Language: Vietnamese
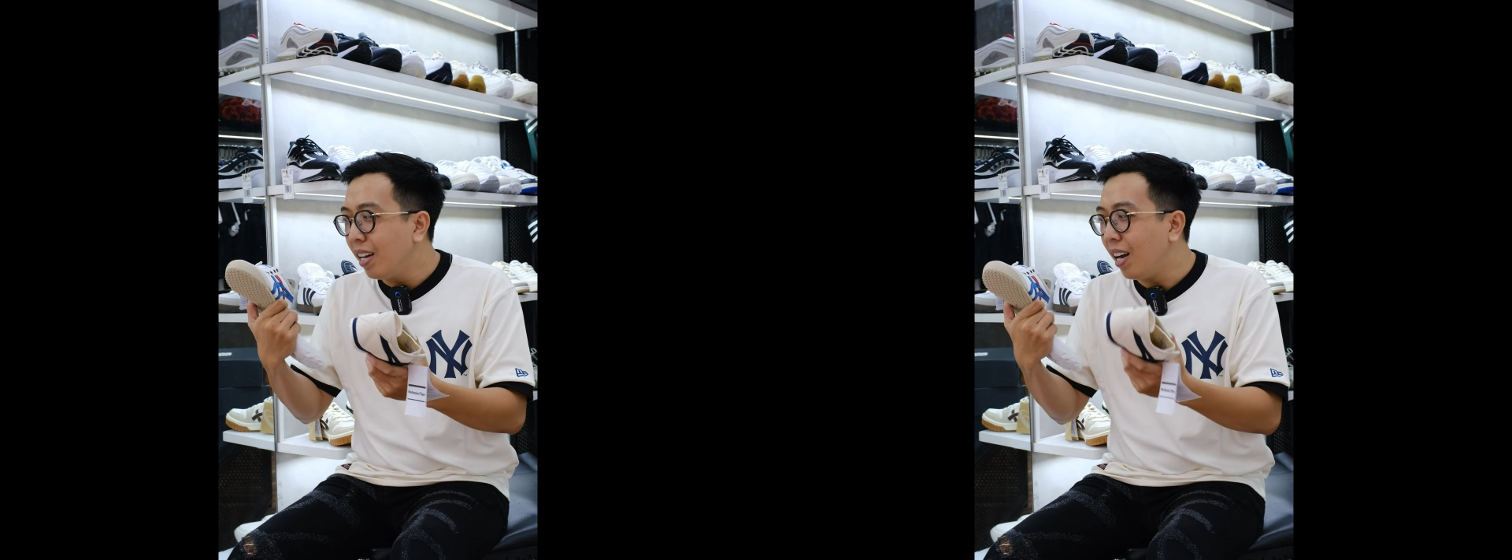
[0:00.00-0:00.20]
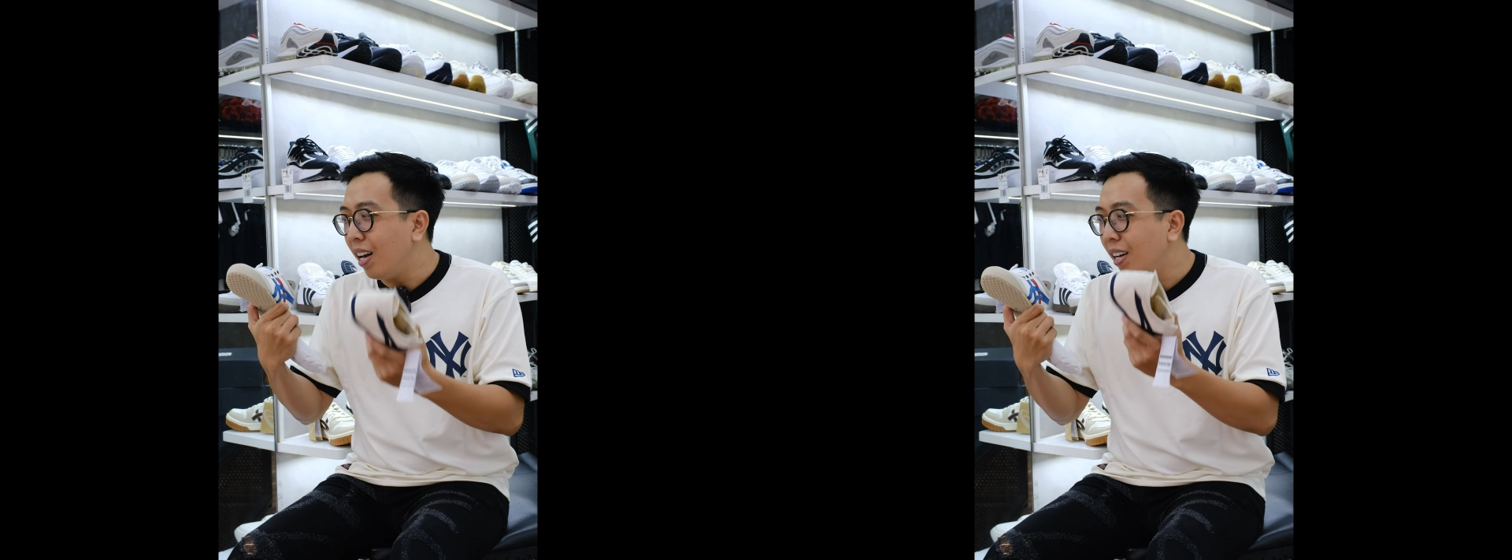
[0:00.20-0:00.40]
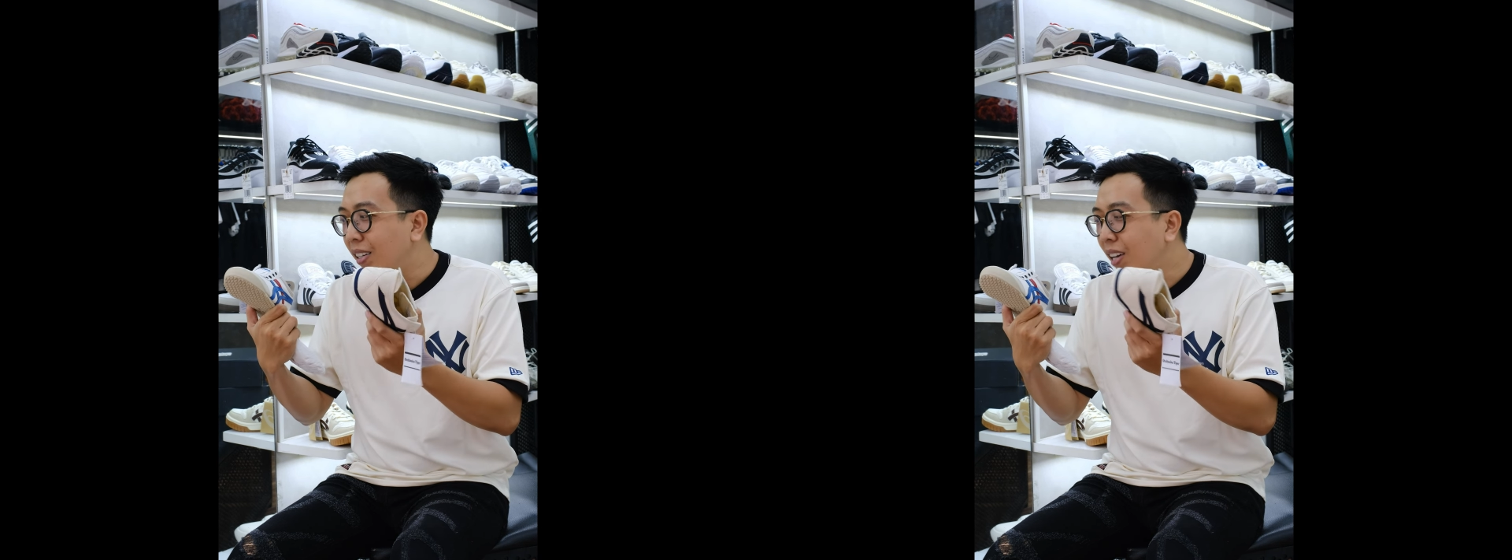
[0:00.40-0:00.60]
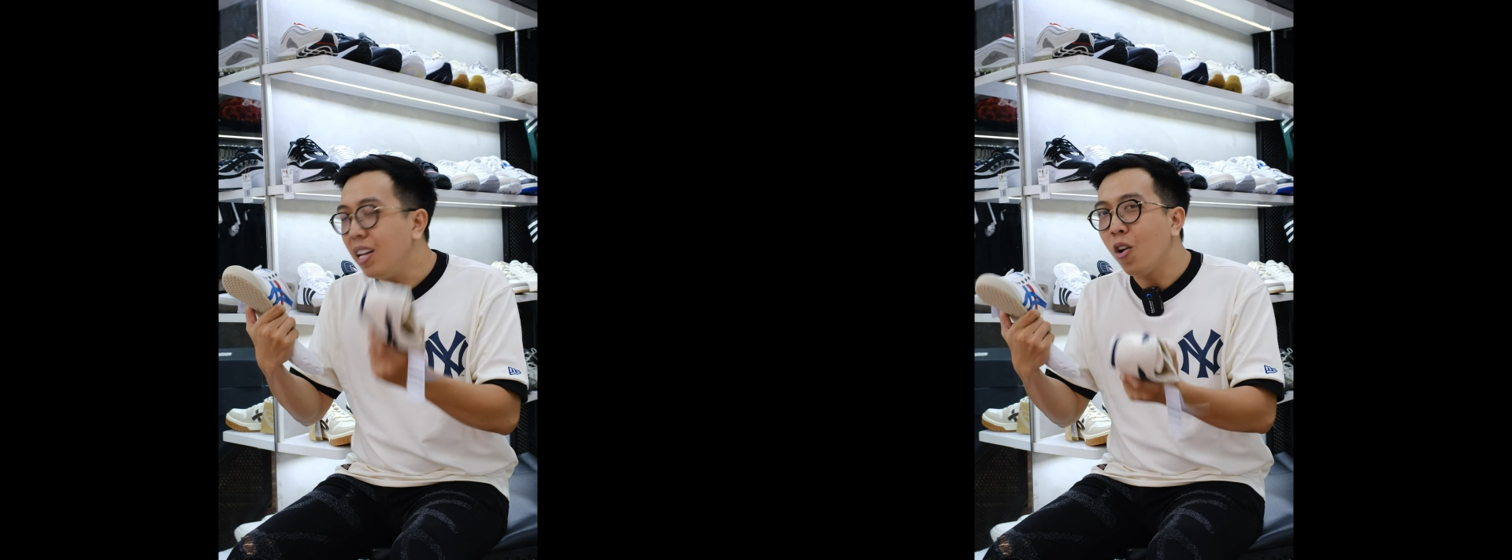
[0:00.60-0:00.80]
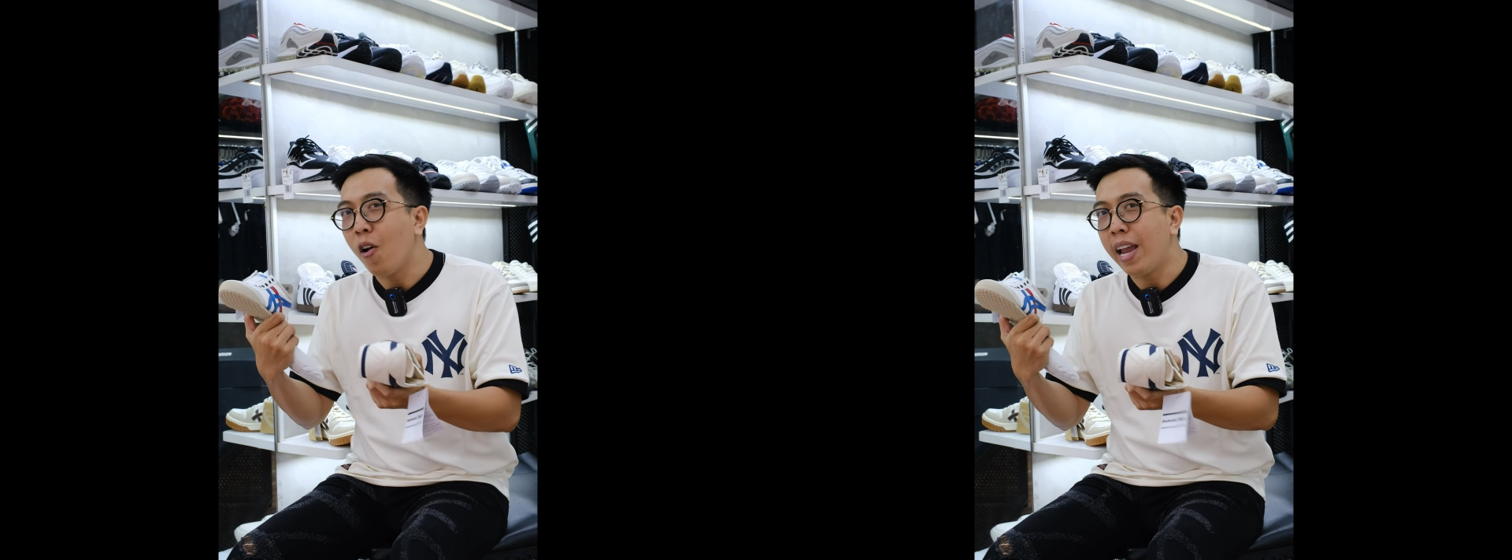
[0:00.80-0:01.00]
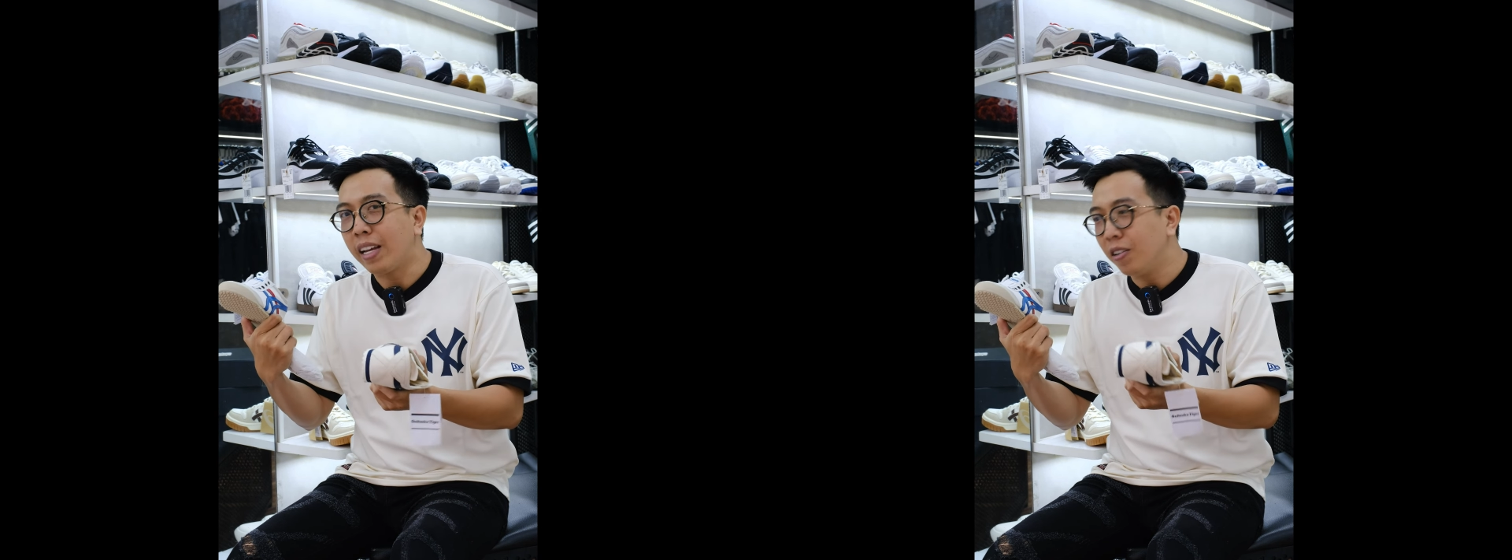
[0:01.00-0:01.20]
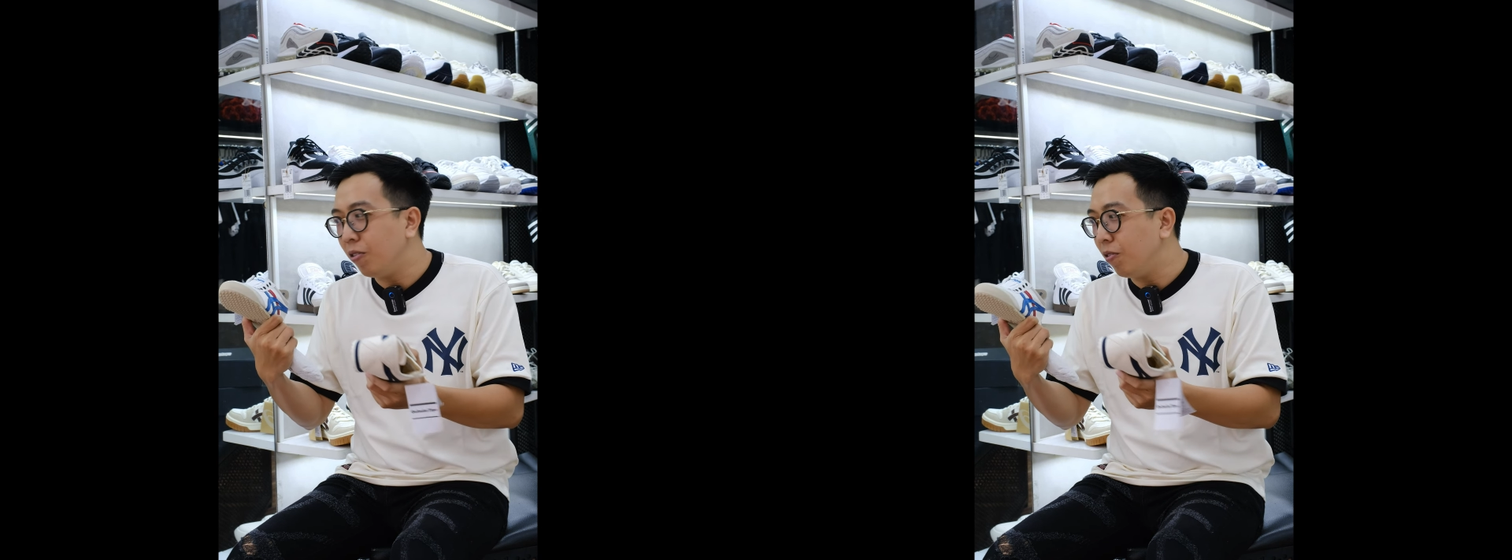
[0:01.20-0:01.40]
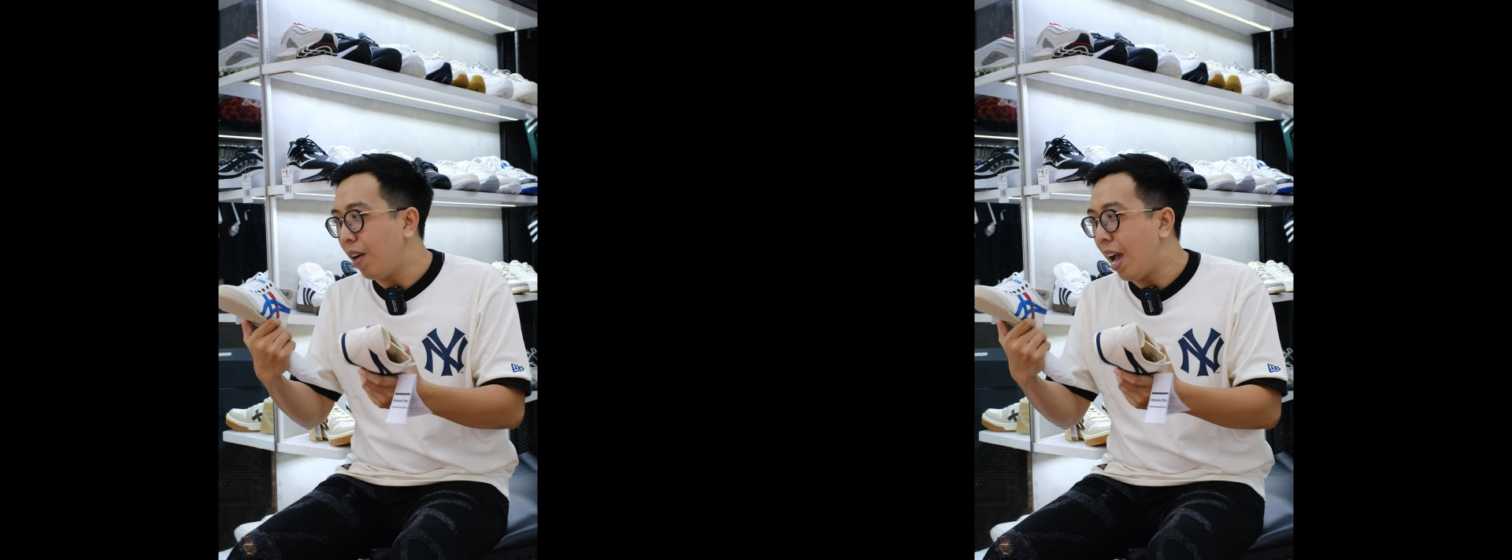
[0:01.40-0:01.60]
uh, linh hoạt
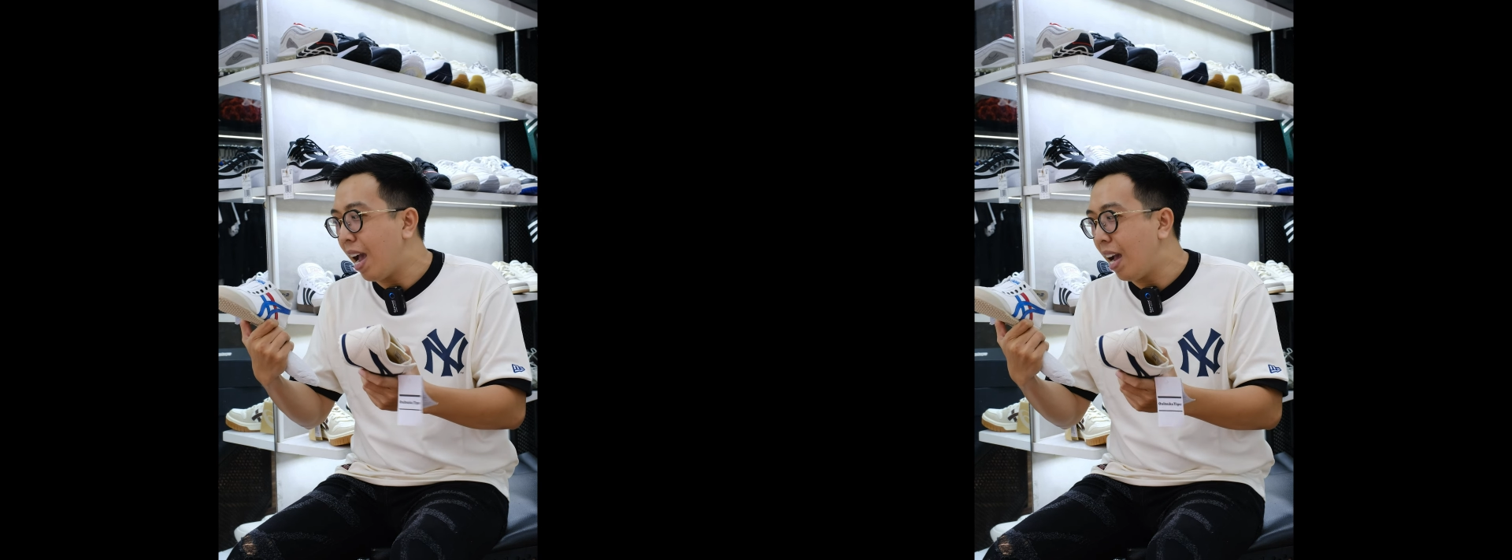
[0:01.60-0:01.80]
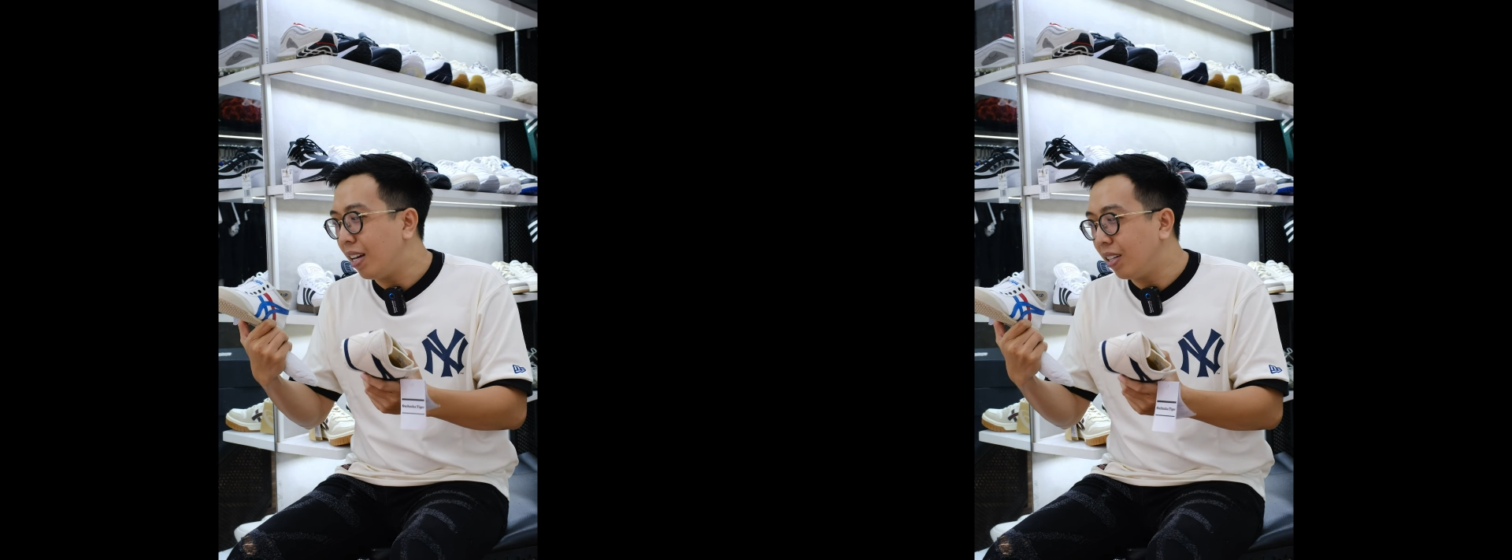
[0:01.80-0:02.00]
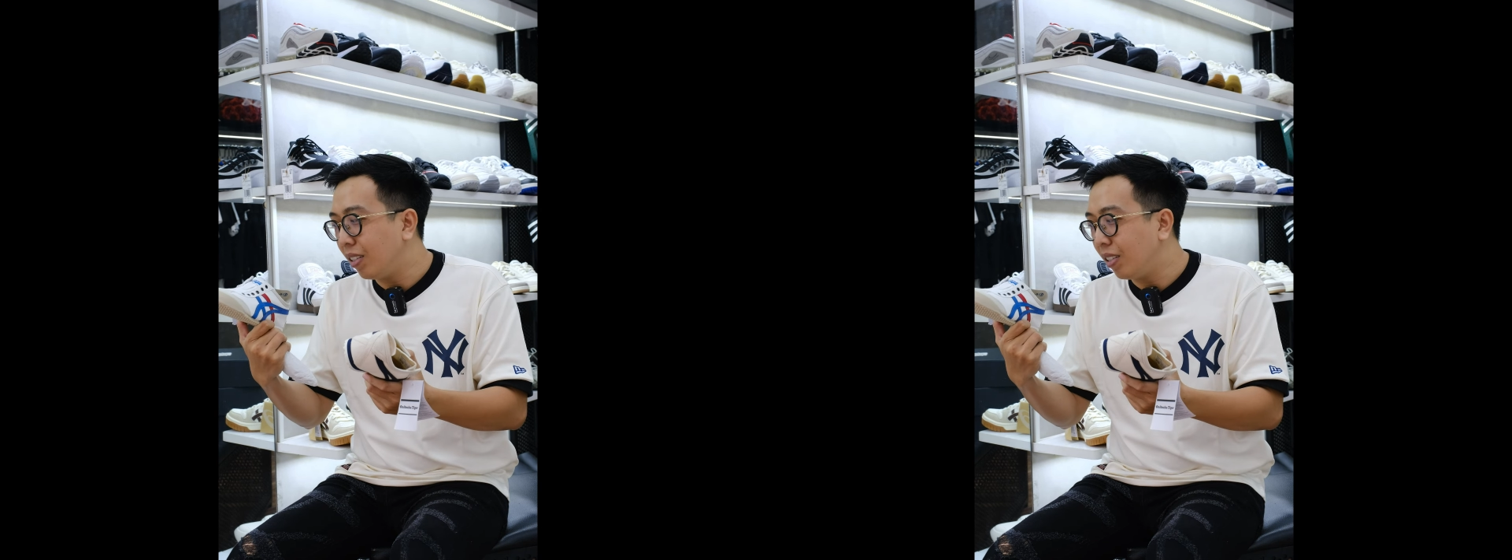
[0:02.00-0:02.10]
và